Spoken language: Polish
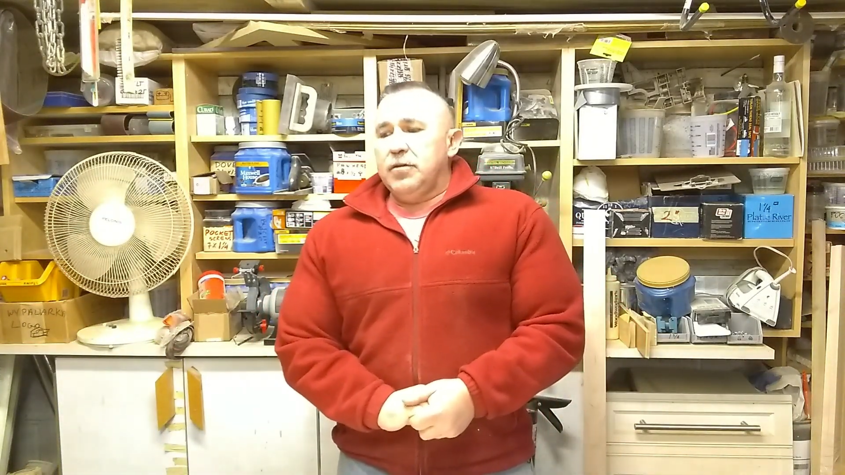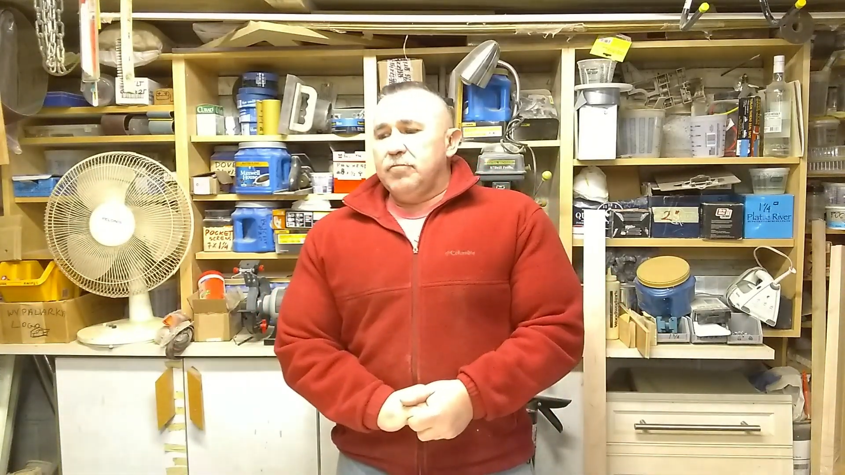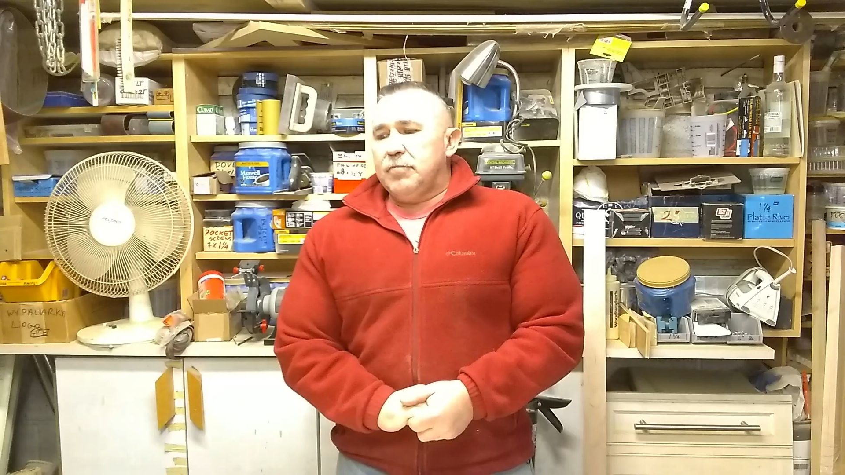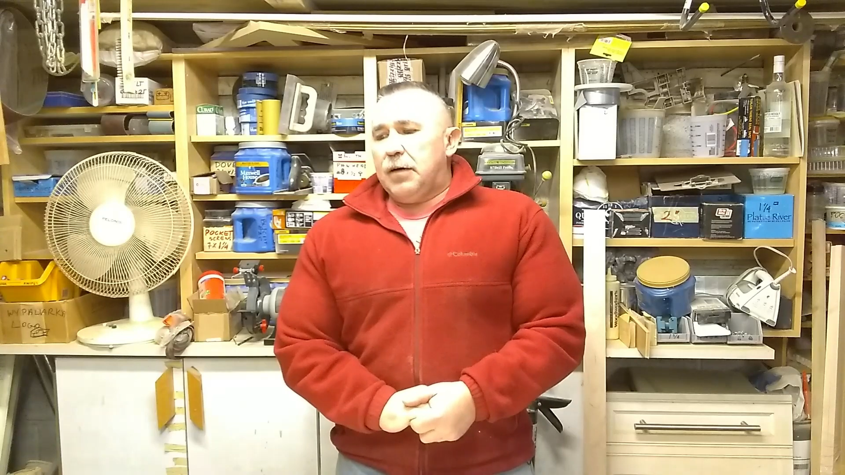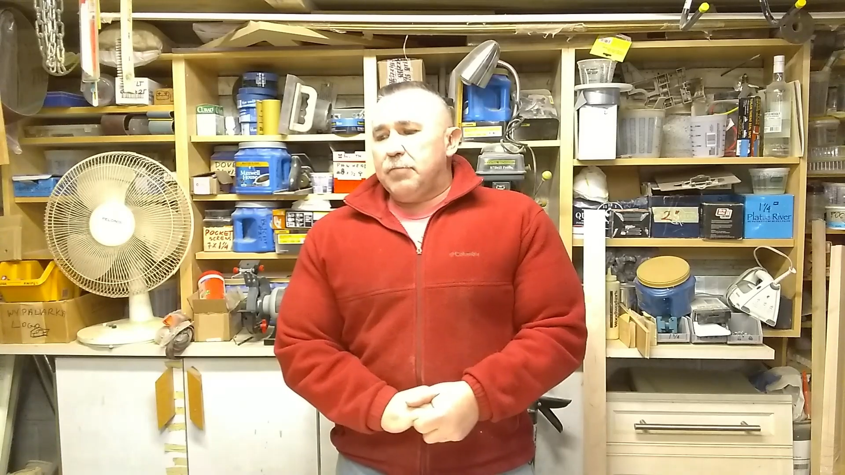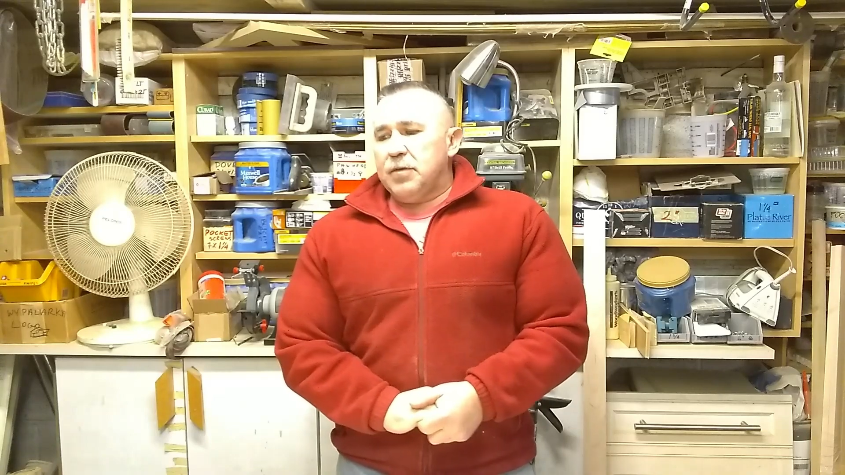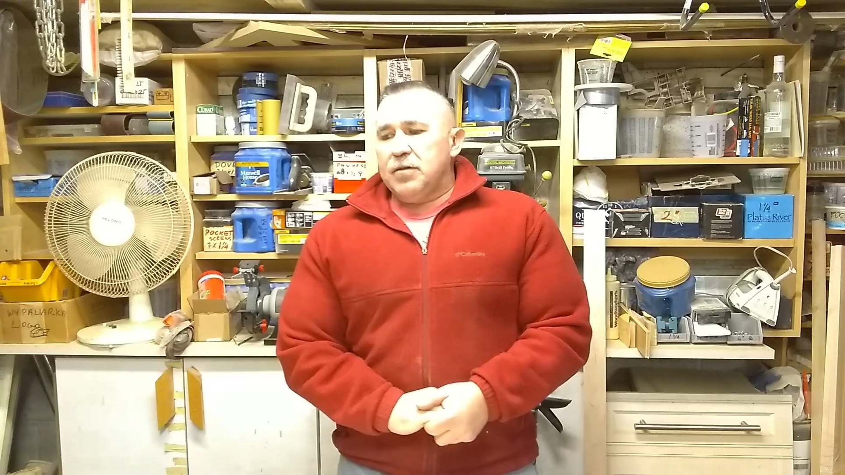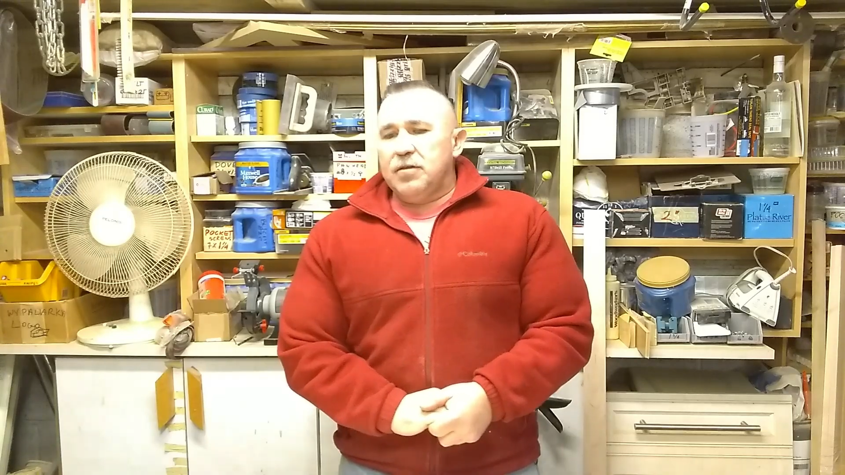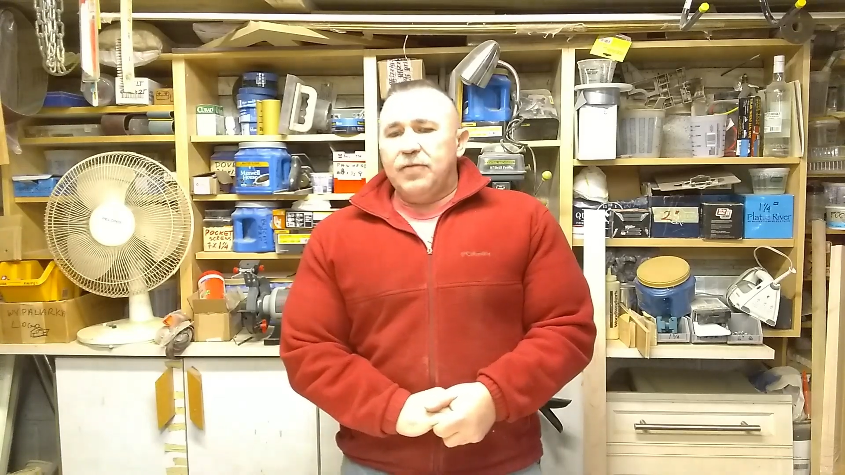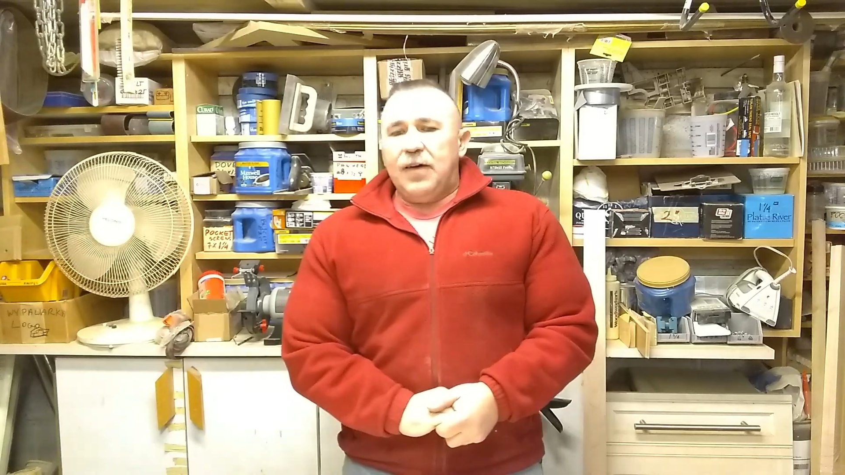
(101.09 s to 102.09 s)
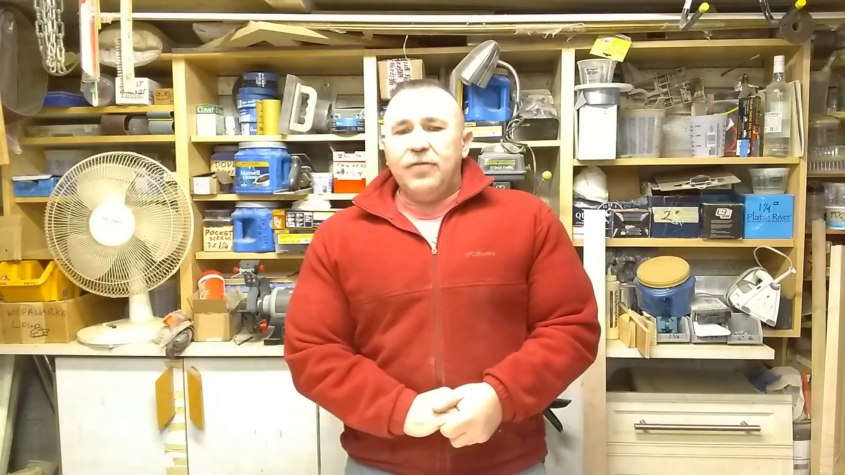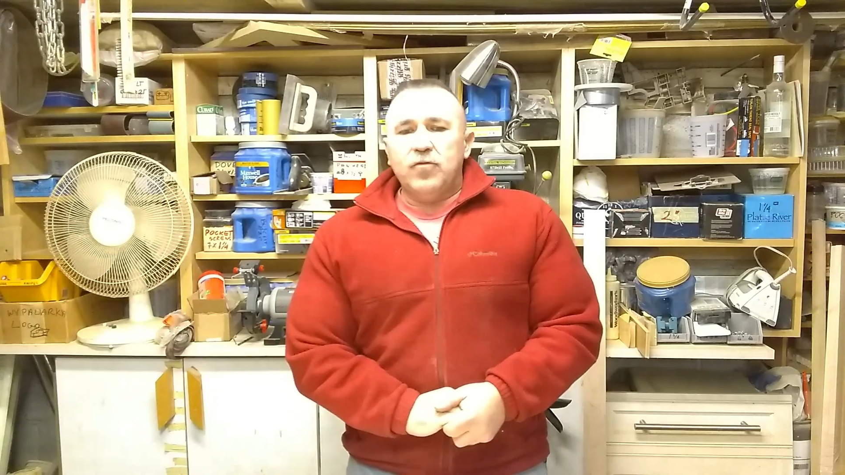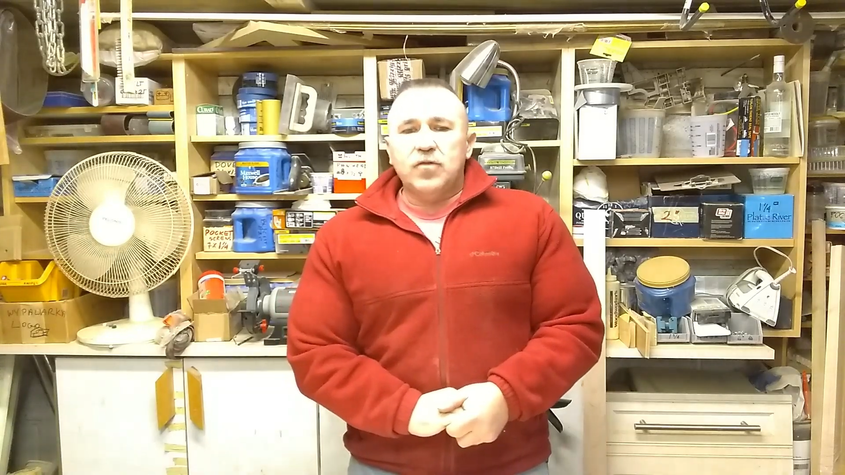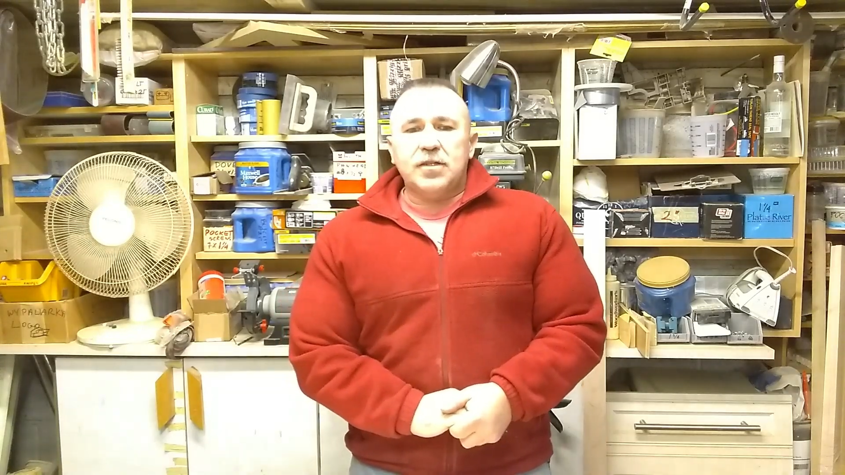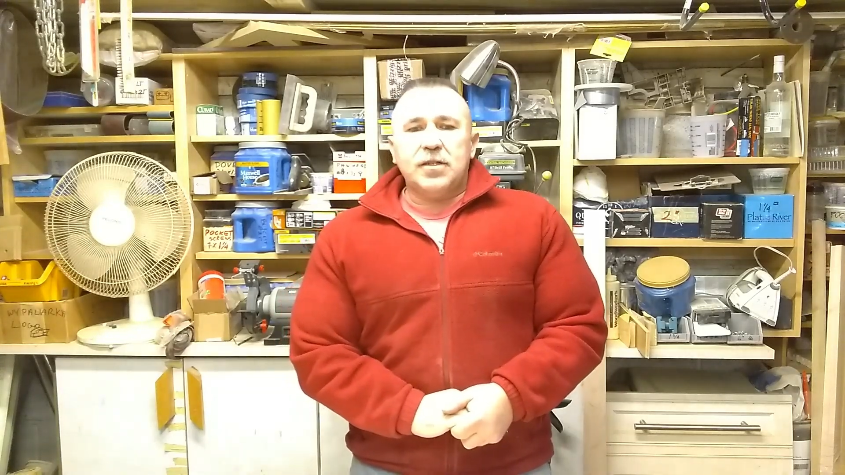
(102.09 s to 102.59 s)
mam dwa
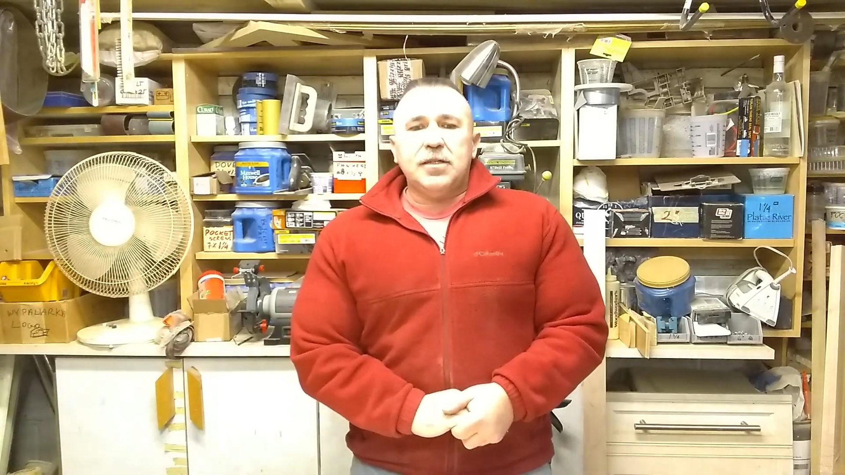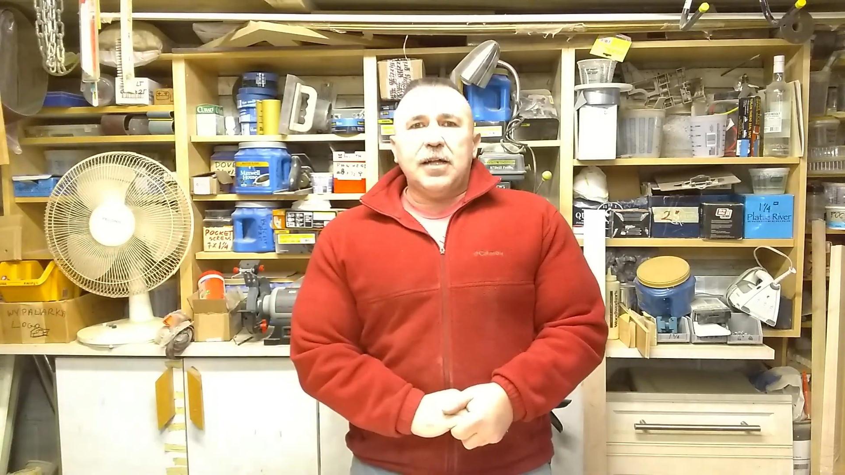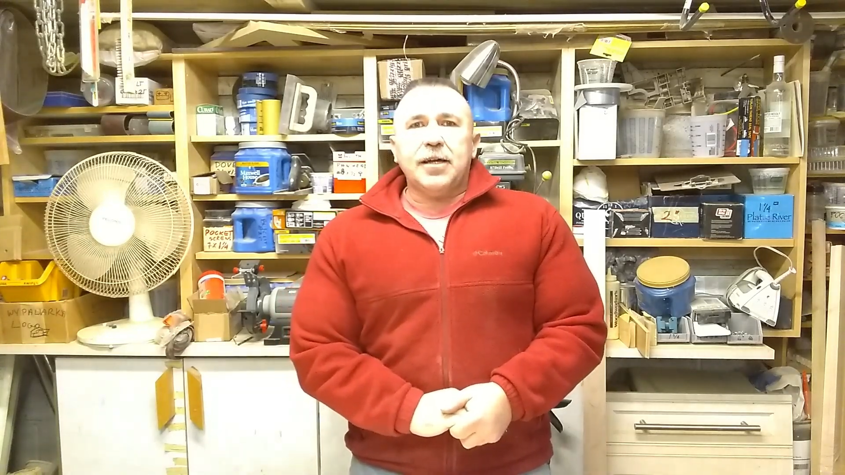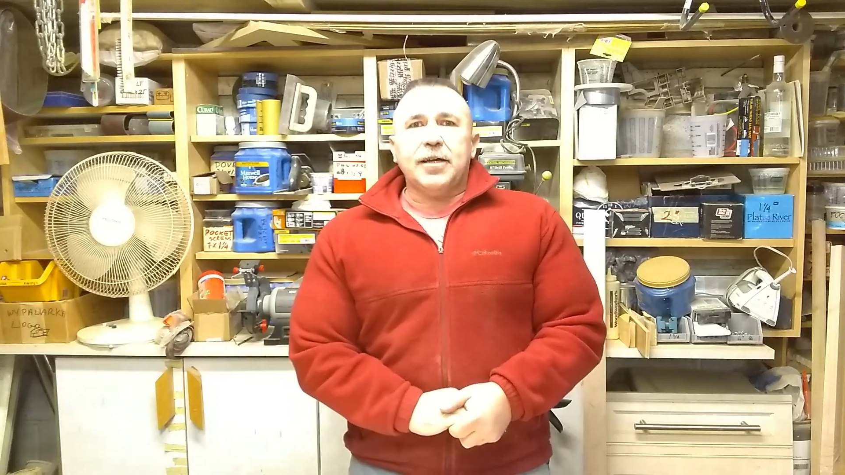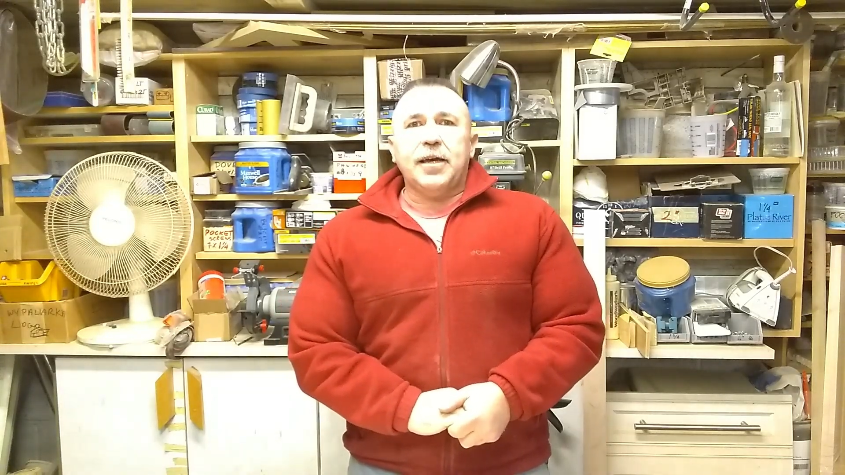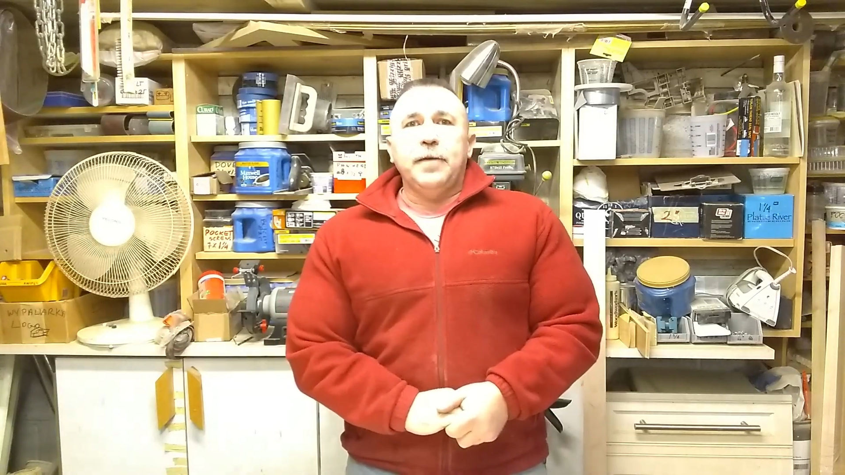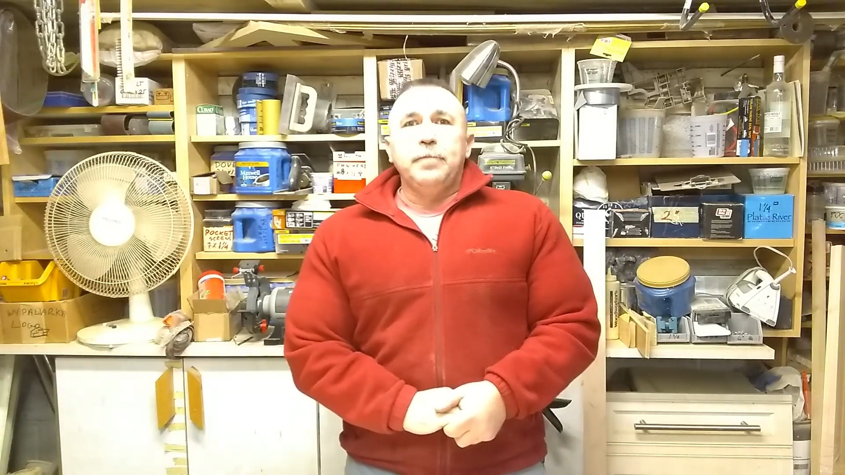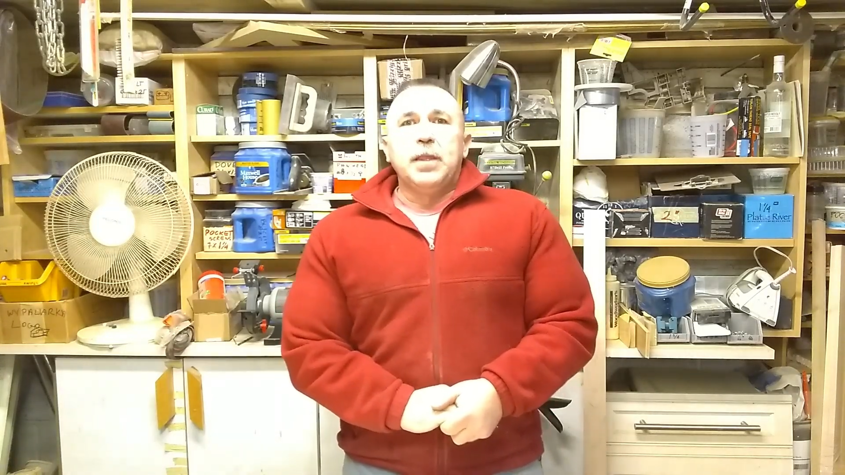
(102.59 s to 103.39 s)
wózki takie,